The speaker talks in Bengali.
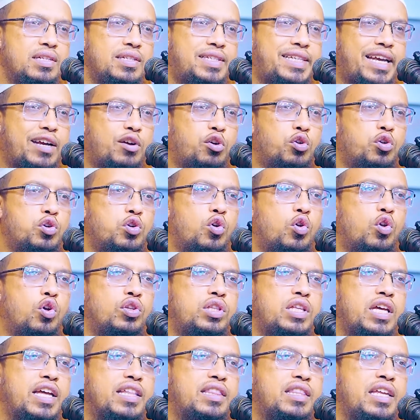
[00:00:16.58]
যে গুণগুলো
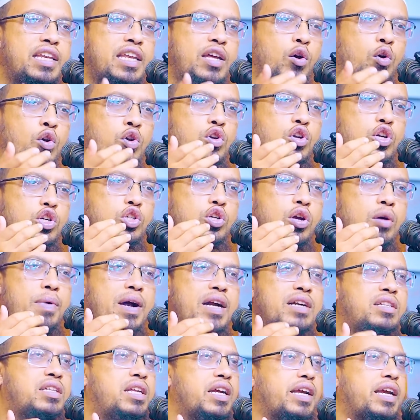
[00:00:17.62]
দিয়ে তিনি অন্য
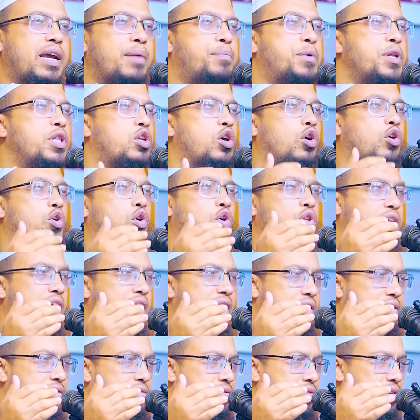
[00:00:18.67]
সবার থেকে পৃথক হতেন
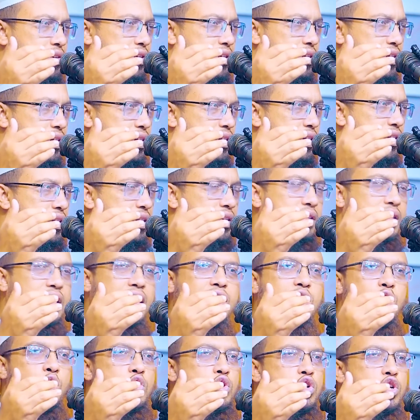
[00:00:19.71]

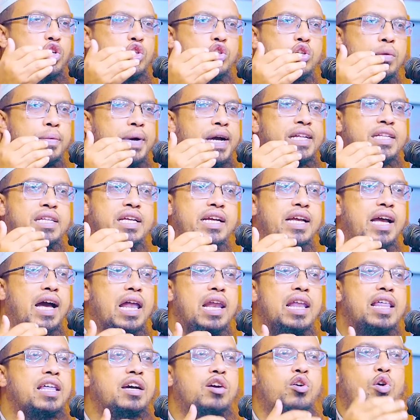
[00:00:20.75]
তাকে অন্য সবাই থেকে
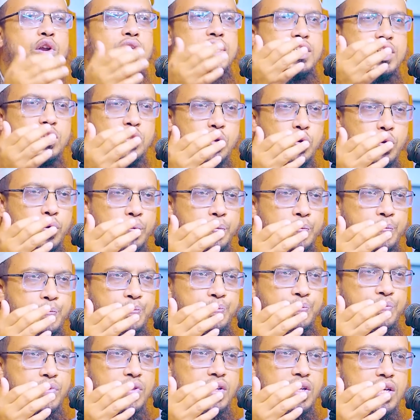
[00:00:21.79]
আলাদা করা যেত
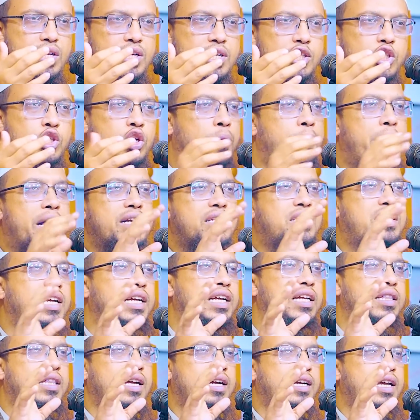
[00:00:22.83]
সবার
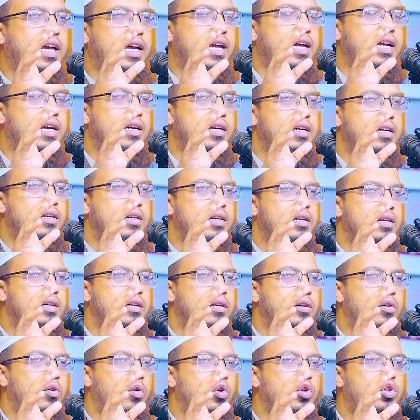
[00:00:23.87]
থেকে তাকে
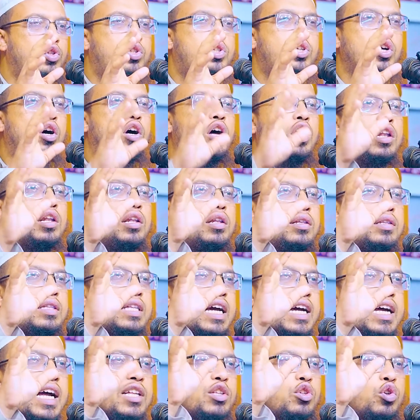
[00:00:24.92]
উজ্জ্বল
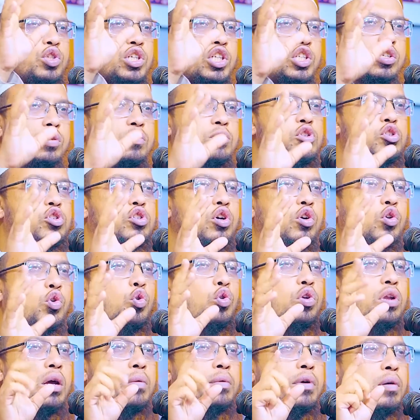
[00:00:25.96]
দেখাতো যে সমস্ত
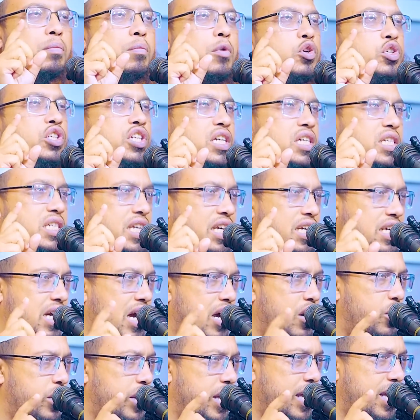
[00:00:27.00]
গুণ এবং বৈশিষ্ট্যের
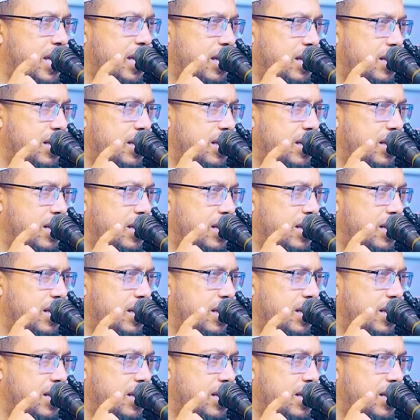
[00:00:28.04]
কারণে